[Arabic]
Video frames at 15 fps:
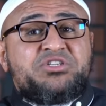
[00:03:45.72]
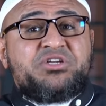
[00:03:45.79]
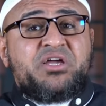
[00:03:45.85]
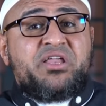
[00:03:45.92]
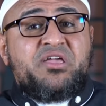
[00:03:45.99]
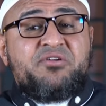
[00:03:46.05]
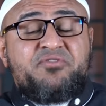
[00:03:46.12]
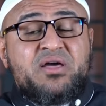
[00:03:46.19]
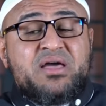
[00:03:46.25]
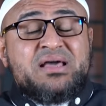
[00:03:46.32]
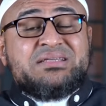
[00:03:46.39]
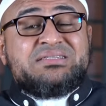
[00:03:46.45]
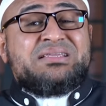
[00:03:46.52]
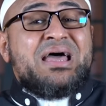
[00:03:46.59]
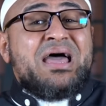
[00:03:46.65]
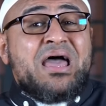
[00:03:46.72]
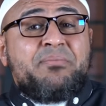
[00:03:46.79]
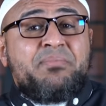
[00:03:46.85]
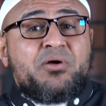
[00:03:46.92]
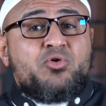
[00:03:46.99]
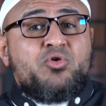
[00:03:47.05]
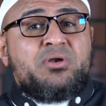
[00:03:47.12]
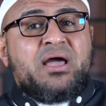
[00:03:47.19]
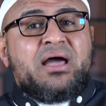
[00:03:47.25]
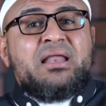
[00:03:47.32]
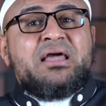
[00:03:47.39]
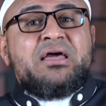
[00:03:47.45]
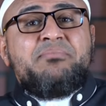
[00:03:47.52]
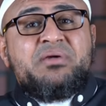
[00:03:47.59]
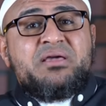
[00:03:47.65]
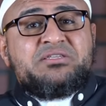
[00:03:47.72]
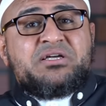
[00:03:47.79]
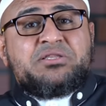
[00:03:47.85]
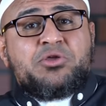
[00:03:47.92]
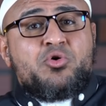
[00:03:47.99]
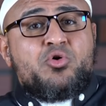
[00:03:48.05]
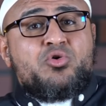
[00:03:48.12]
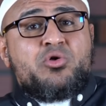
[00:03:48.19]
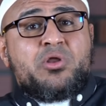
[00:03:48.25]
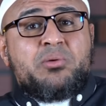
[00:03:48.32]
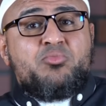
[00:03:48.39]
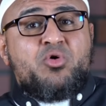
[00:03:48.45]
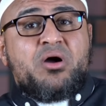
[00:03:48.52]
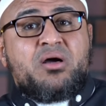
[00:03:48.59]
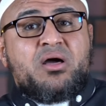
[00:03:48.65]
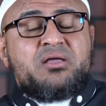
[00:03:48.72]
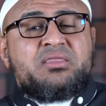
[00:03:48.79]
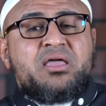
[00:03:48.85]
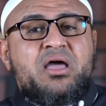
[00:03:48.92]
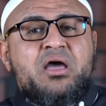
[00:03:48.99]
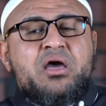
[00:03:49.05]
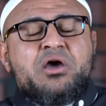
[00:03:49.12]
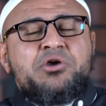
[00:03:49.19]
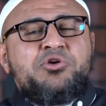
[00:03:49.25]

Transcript: الشريف سابق على ميزة غرور مؤقتة